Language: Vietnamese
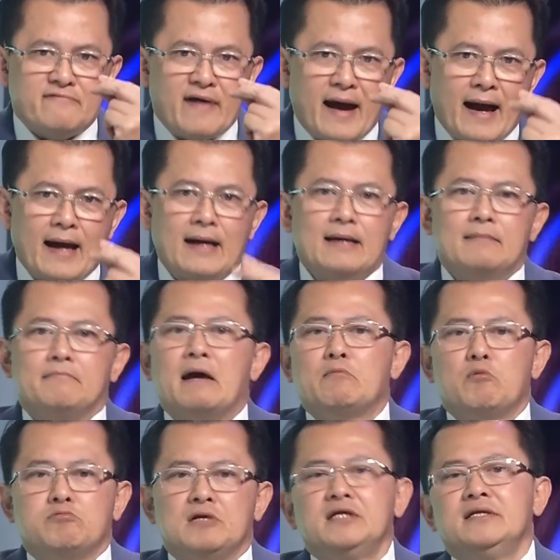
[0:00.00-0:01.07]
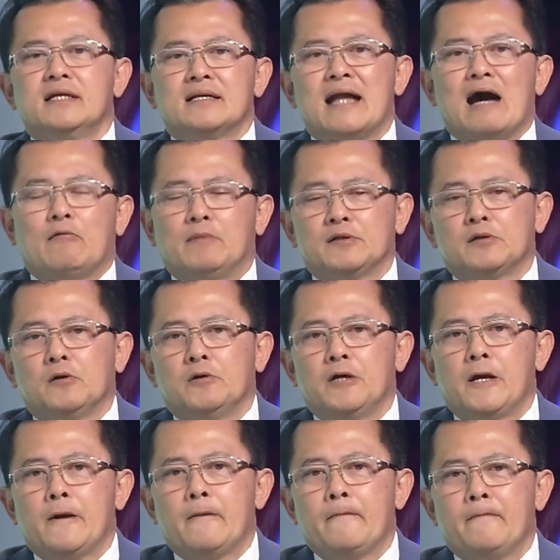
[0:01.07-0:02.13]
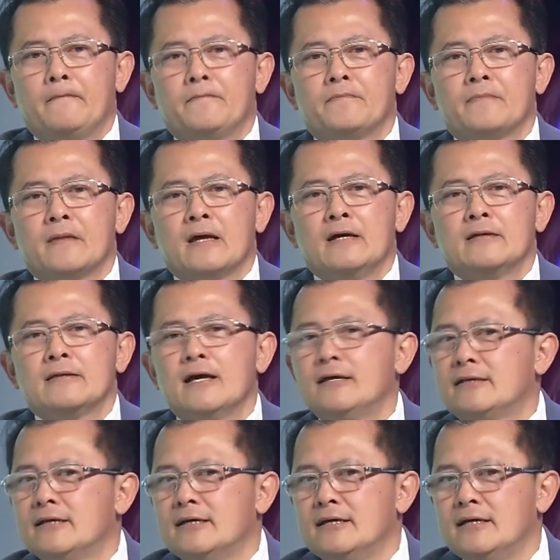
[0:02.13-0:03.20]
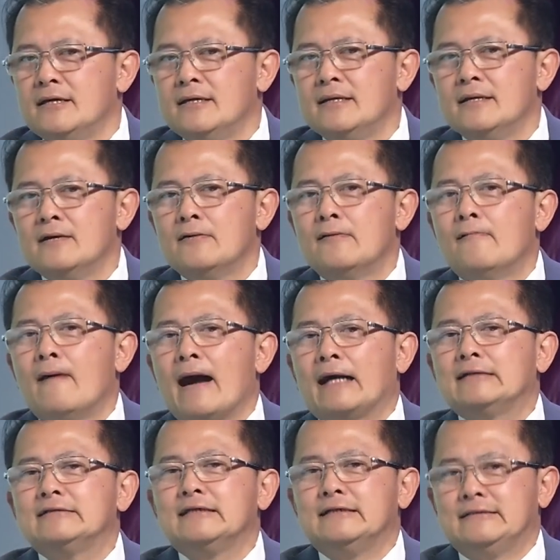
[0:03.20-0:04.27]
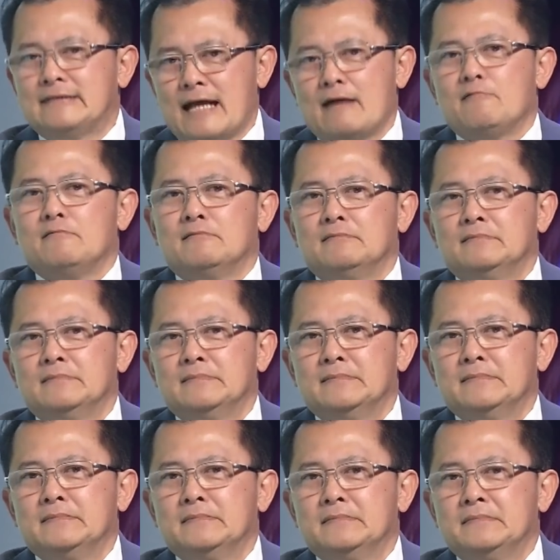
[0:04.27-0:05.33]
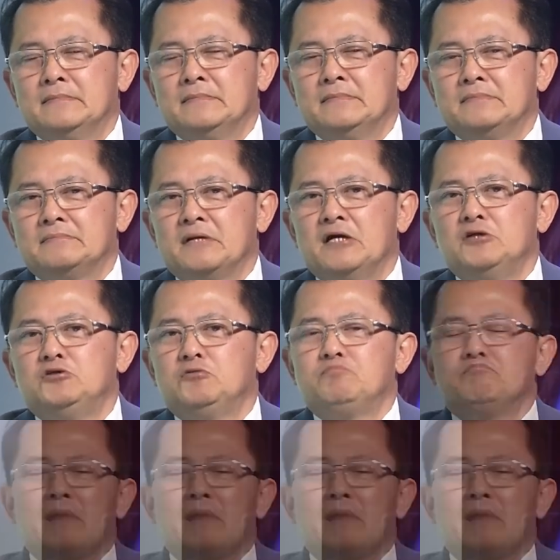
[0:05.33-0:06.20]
và mang mục đích nhân đạo mà thôi. Thế thì khoản tiền nào để giúp